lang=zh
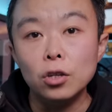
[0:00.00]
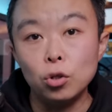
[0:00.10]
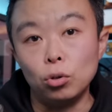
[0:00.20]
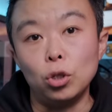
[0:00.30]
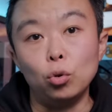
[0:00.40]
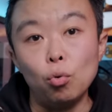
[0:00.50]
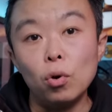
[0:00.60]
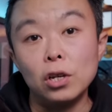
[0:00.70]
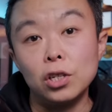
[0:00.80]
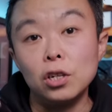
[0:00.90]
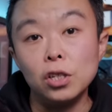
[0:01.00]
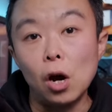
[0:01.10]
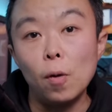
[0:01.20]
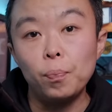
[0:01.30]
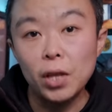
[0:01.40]
就是图个轻
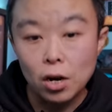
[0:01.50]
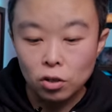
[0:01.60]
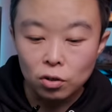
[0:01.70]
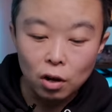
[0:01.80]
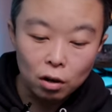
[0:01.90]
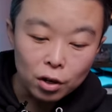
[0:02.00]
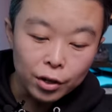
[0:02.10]
巧，但是呢，